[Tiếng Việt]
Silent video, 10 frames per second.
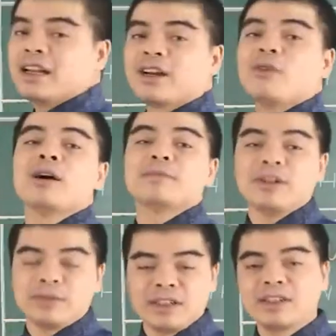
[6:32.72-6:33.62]
là không hợp
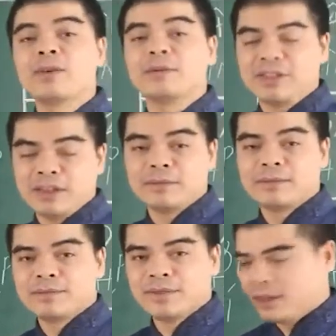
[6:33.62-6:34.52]
nhau nhé không hợp nhau
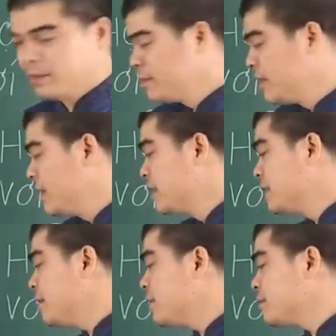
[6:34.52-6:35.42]
đó
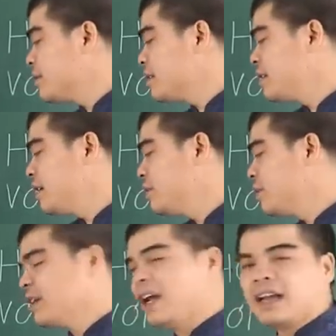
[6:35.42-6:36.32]
tiếp theo chúng ta xét đến
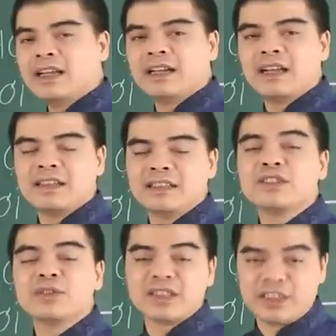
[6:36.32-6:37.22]
tuổi thứ hai là những
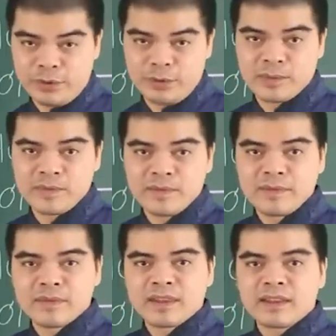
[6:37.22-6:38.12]
người tuổi xỉu
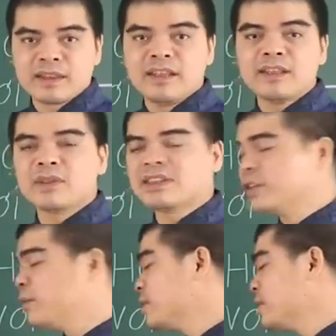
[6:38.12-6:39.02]
thì tuổi
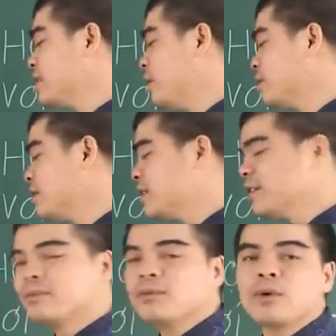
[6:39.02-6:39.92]
xỉu và tuổi dậu thì
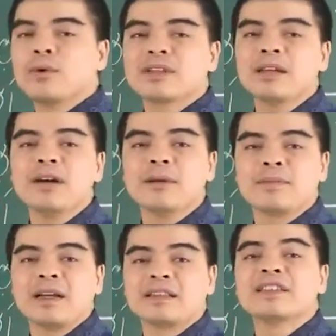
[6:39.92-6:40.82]
được bộ tam
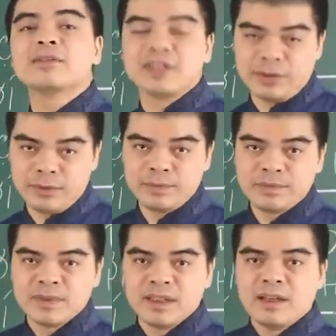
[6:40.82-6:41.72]
hợp là tị dậu xỉu
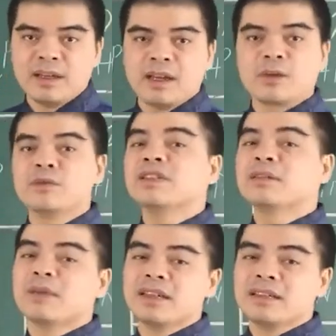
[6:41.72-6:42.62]
à, quý vị
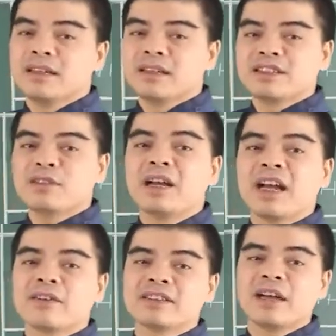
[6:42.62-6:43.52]
thân mến trong
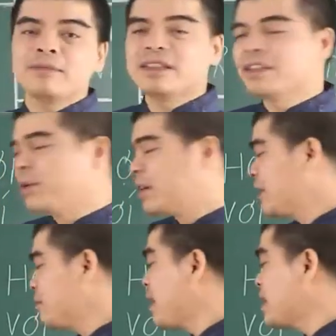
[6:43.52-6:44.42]
12 con giáp thì khoảng
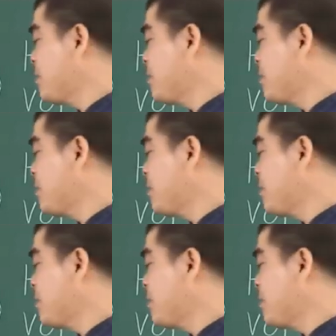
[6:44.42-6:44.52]
cách 3